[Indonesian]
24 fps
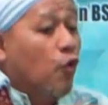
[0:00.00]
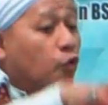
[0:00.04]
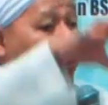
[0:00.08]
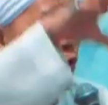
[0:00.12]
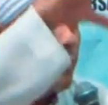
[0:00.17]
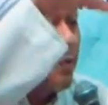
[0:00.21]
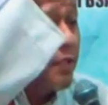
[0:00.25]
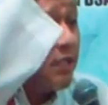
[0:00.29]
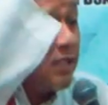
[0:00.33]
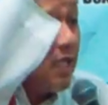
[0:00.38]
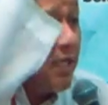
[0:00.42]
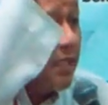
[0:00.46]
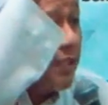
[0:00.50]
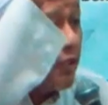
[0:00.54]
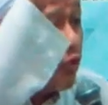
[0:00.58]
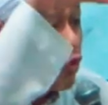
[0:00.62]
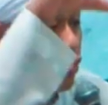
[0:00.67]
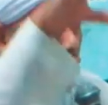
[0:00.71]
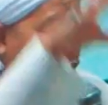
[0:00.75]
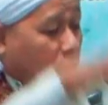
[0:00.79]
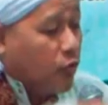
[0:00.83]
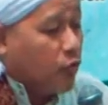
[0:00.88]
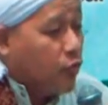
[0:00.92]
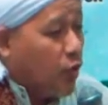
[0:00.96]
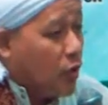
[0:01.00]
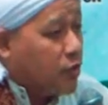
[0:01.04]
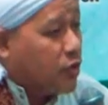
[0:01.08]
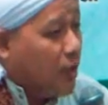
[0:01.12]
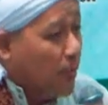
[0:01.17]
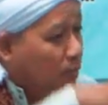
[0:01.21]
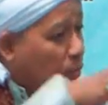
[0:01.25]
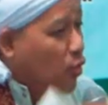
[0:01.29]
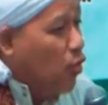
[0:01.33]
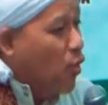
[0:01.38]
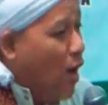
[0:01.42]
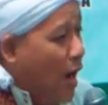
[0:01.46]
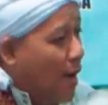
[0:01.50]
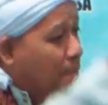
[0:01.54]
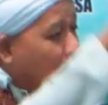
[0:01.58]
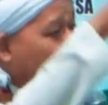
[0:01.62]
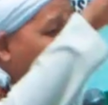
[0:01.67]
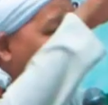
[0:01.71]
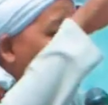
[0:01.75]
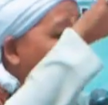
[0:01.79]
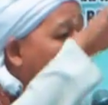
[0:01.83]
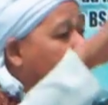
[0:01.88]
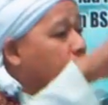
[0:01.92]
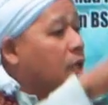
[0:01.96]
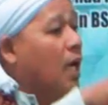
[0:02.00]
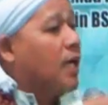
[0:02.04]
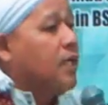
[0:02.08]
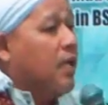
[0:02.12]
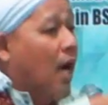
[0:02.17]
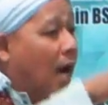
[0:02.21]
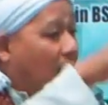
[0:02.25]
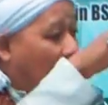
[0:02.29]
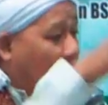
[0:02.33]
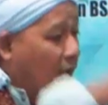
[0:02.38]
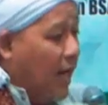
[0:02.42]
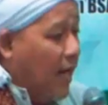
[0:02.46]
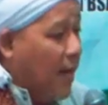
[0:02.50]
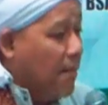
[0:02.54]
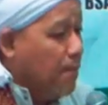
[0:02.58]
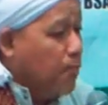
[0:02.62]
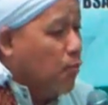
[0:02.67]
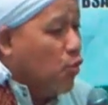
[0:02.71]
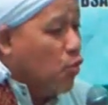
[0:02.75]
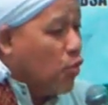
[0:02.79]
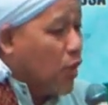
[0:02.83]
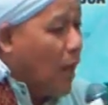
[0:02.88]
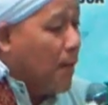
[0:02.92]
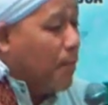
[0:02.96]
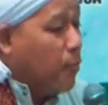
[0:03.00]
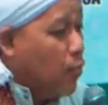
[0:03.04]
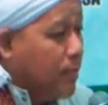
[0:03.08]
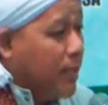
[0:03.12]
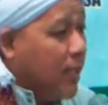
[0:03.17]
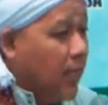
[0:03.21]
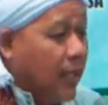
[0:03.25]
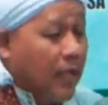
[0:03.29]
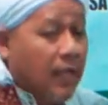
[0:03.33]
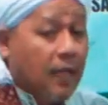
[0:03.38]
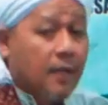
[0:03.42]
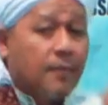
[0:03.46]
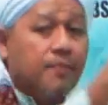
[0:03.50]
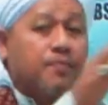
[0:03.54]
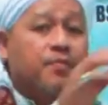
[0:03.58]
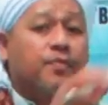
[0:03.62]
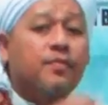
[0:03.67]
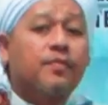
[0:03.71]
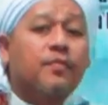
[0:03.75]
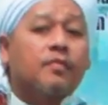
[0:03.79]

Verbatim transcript: untuk menjadi contoh semua manusia di alam muka bumi ini